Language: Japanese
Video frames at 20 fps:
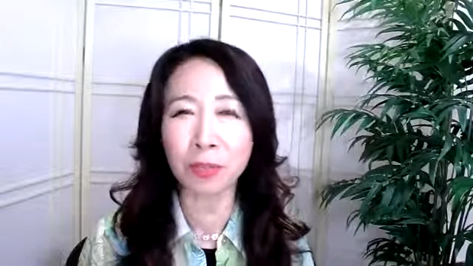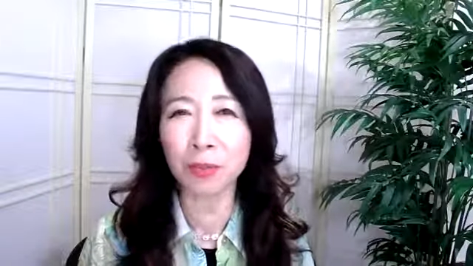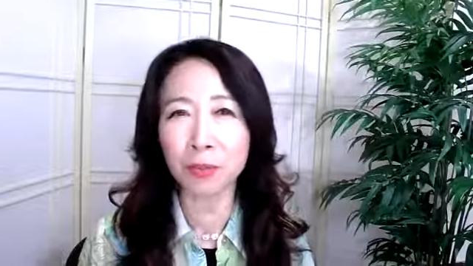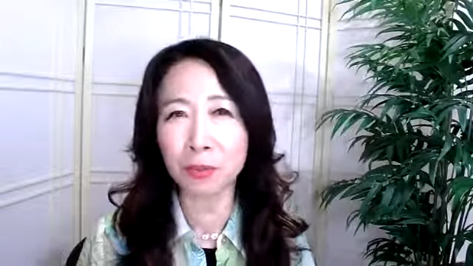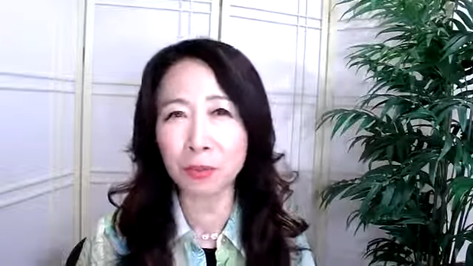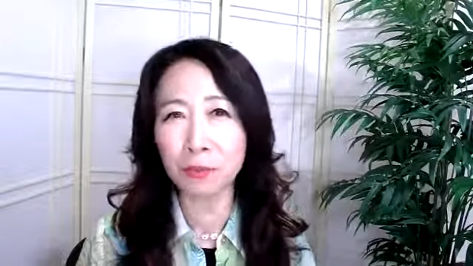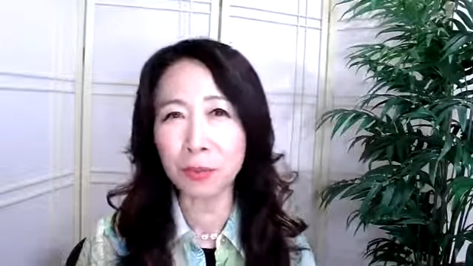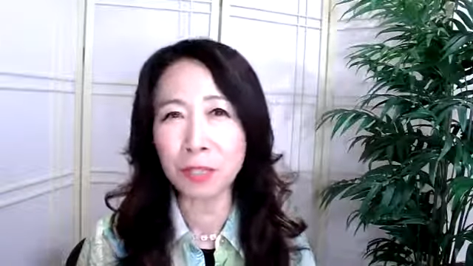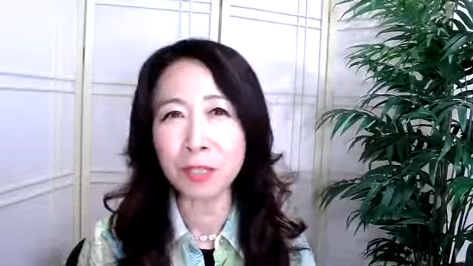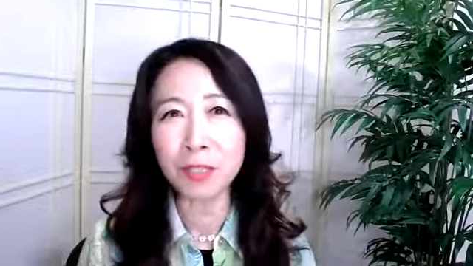こ
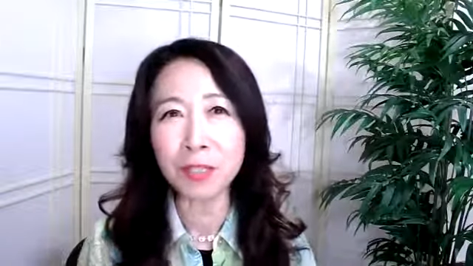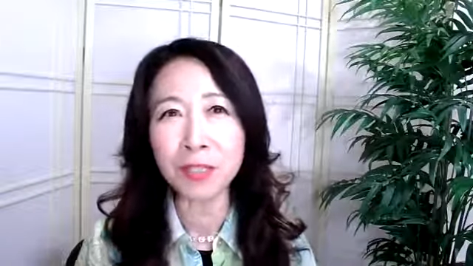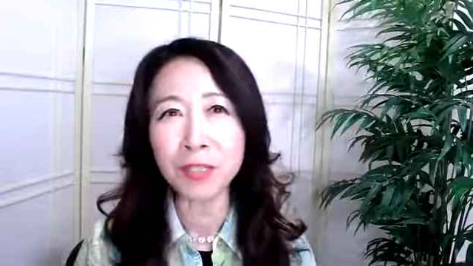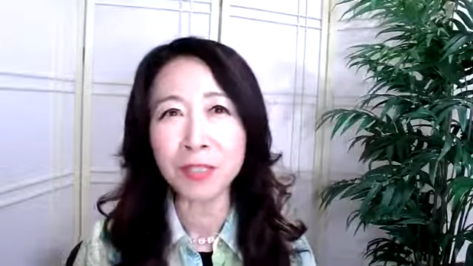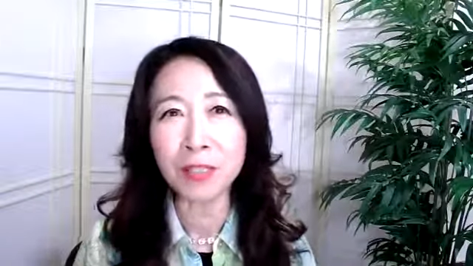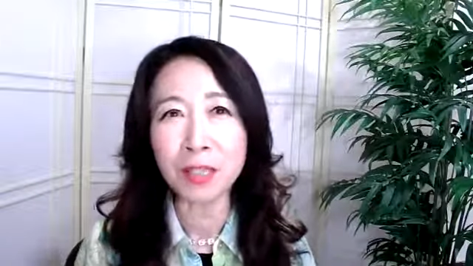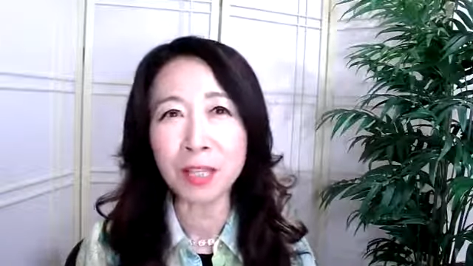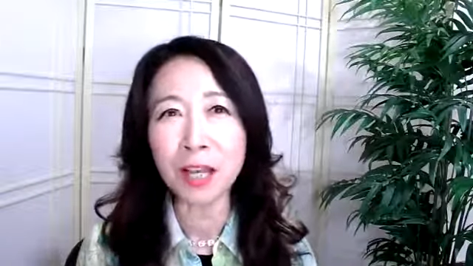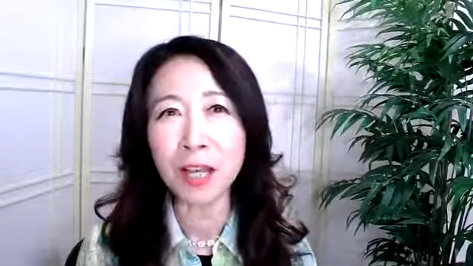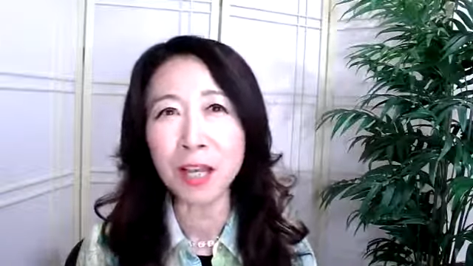の
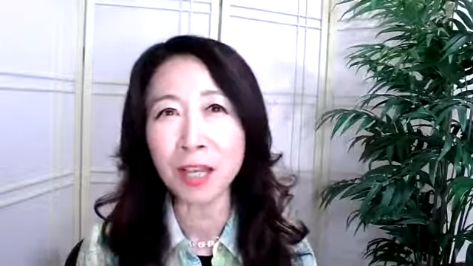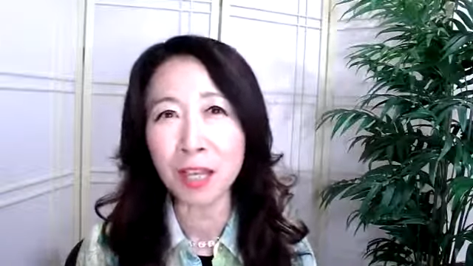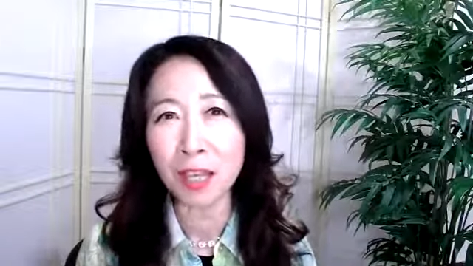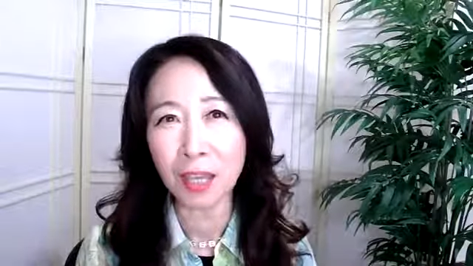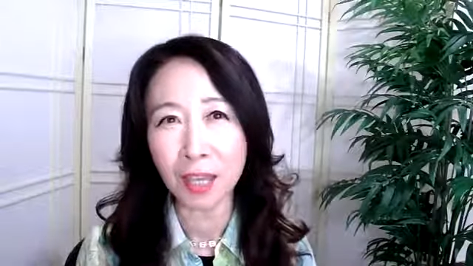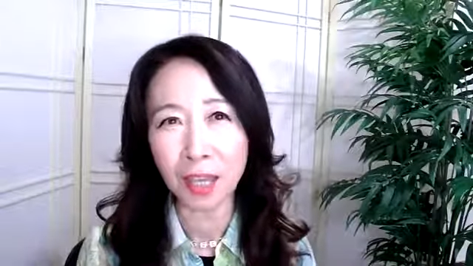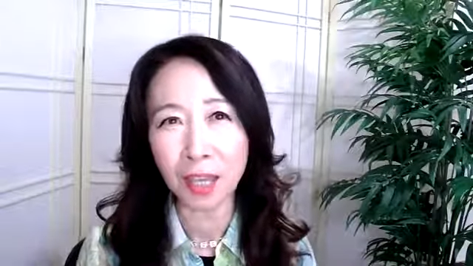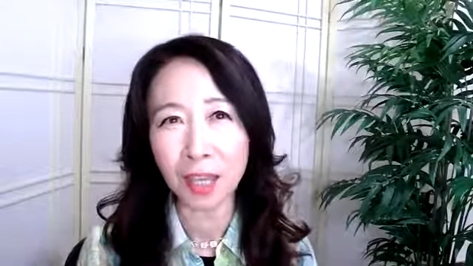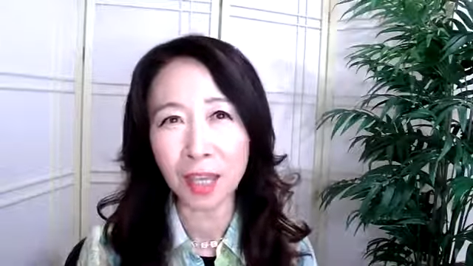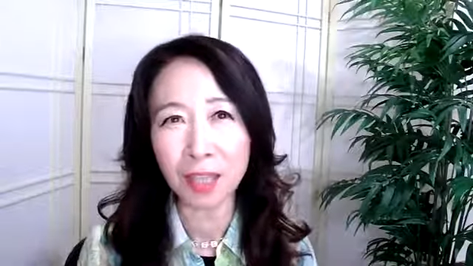ビジネス関
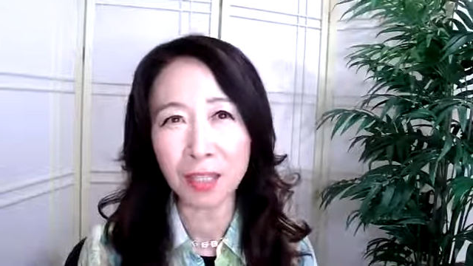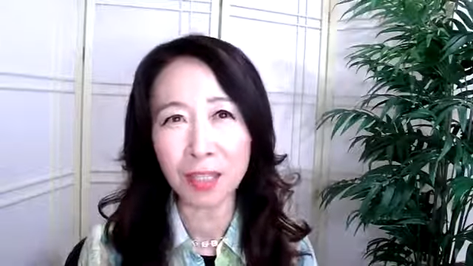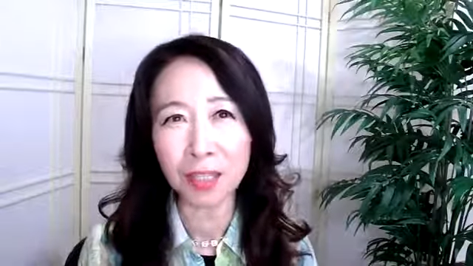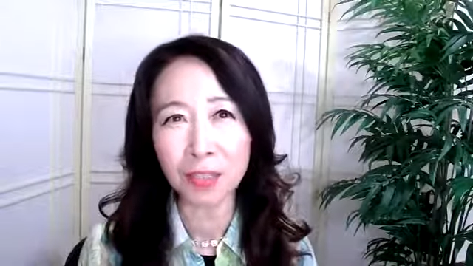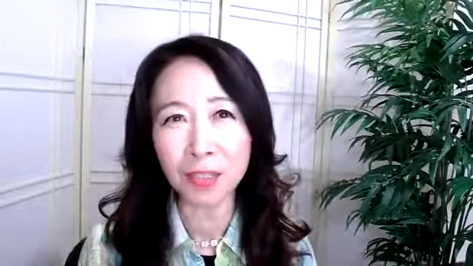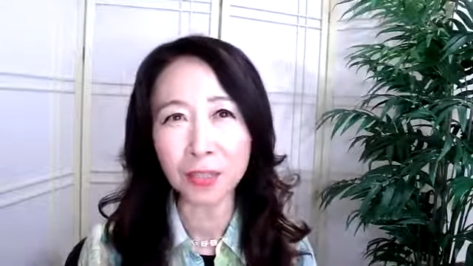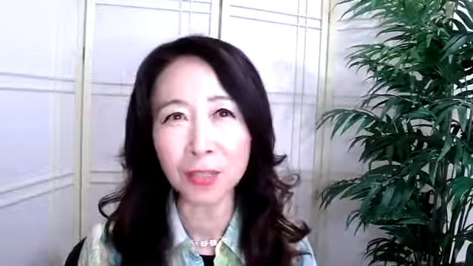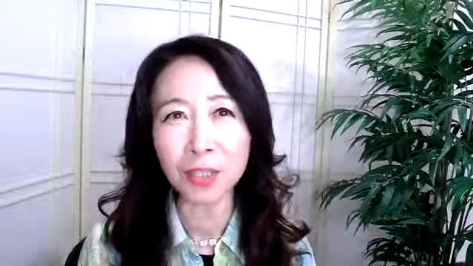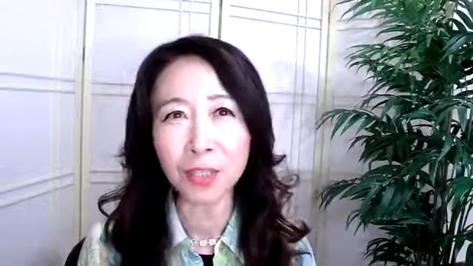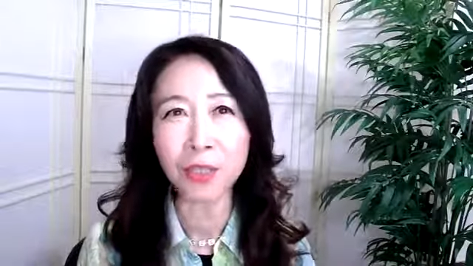係に
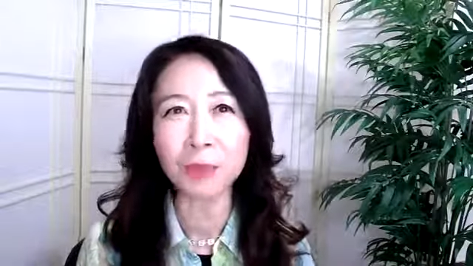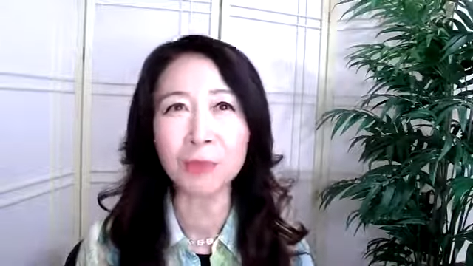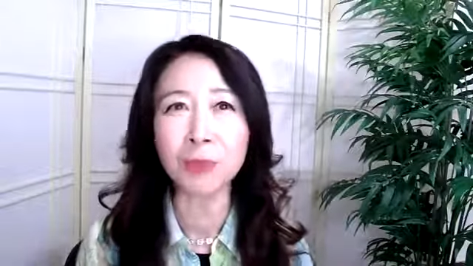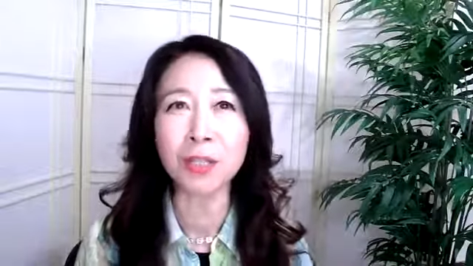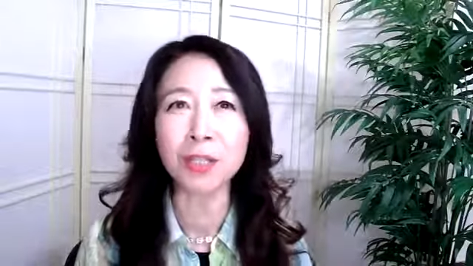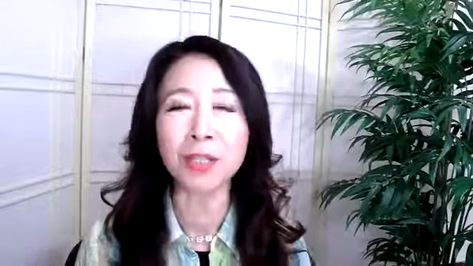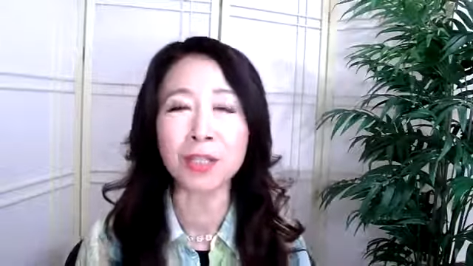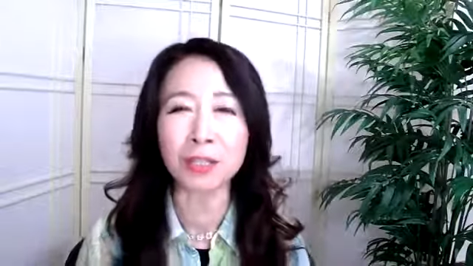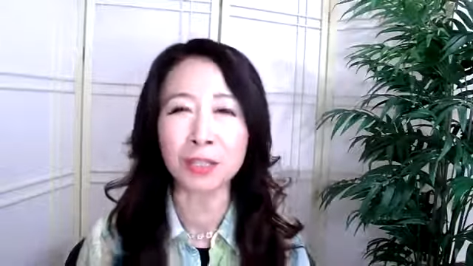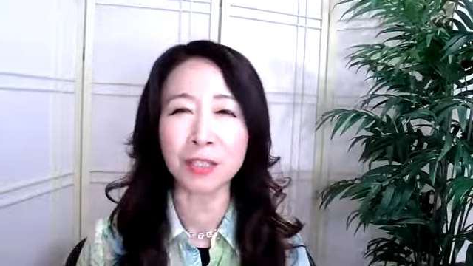ついてもい
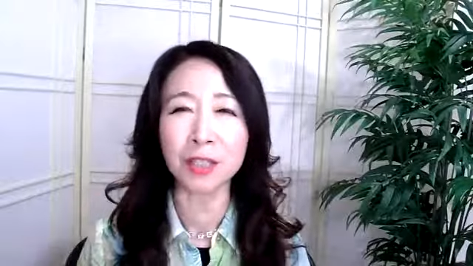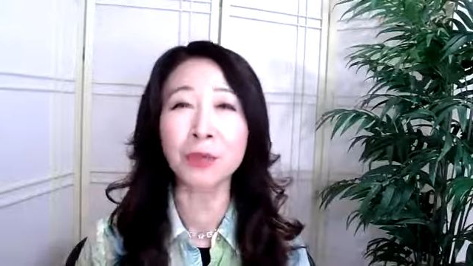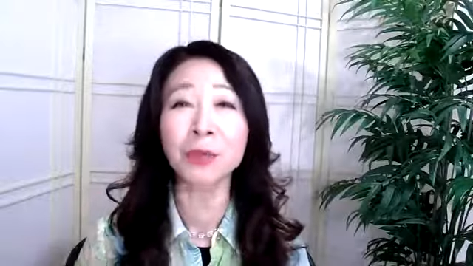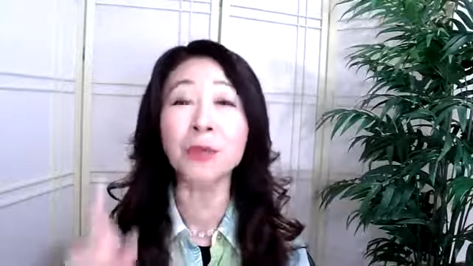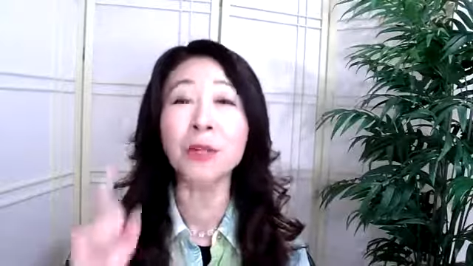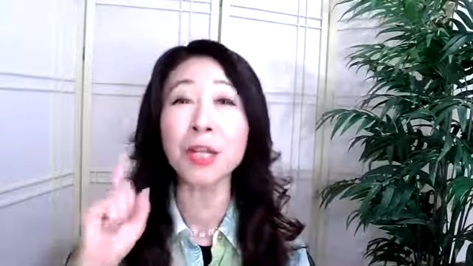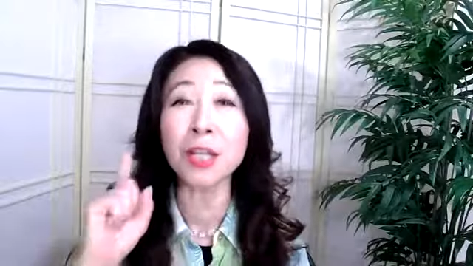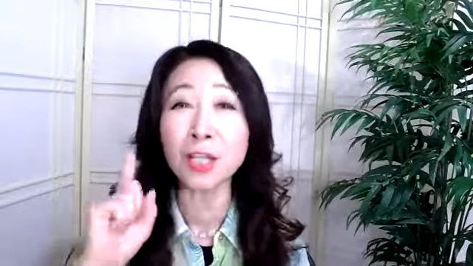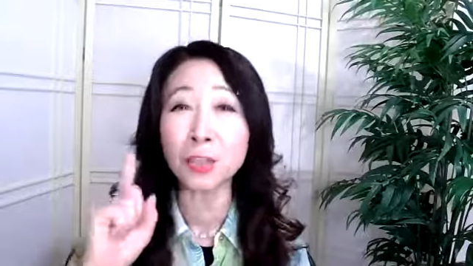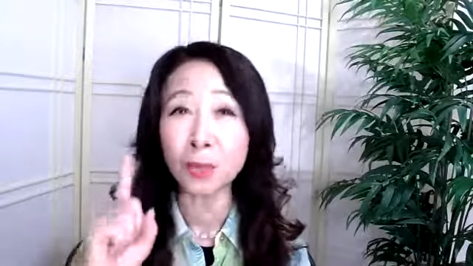いんですね。こ
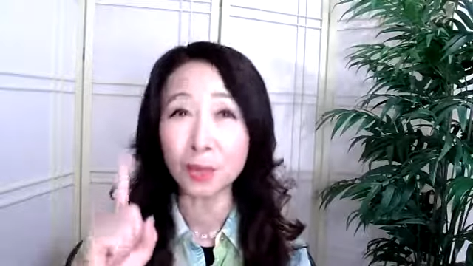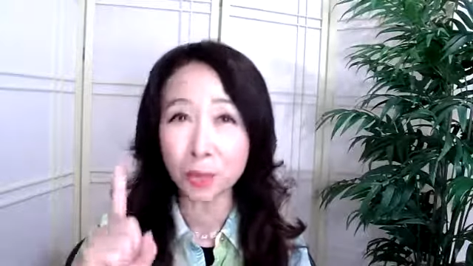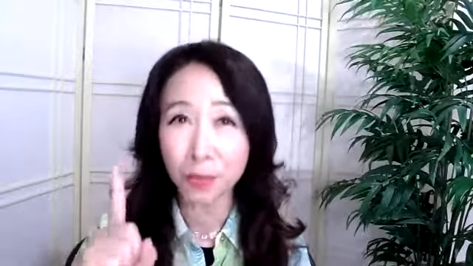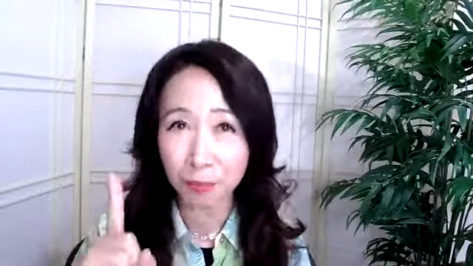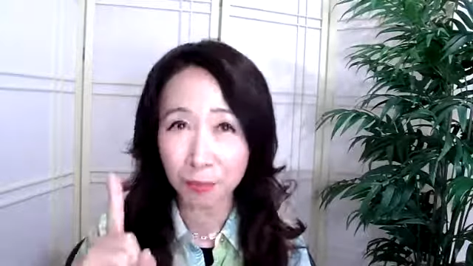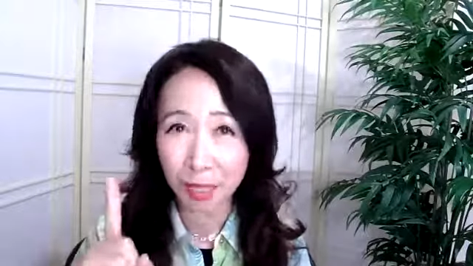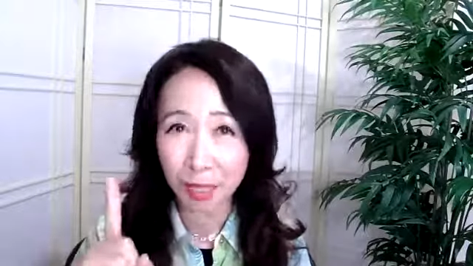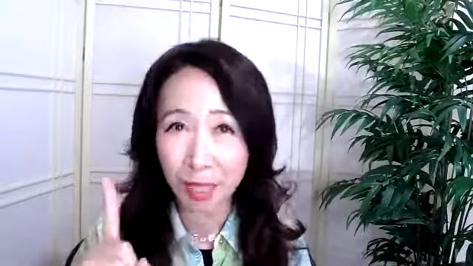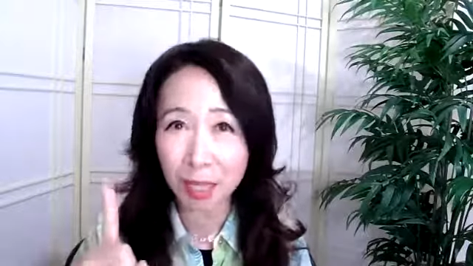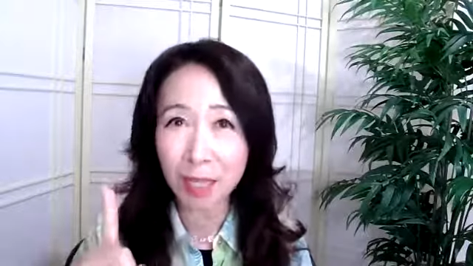れが一つ
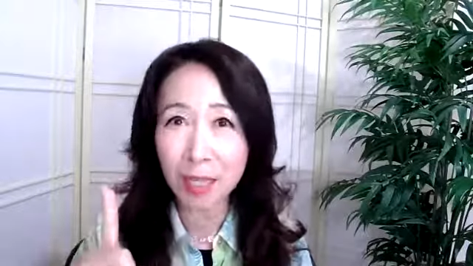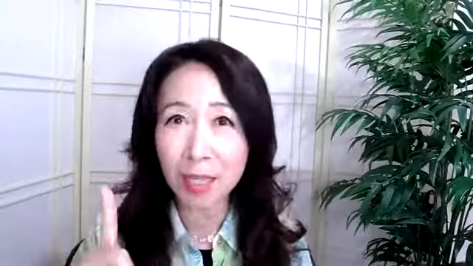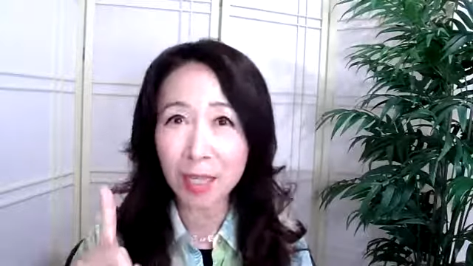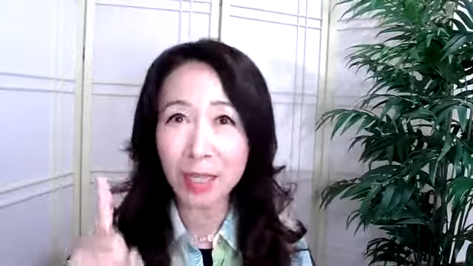目。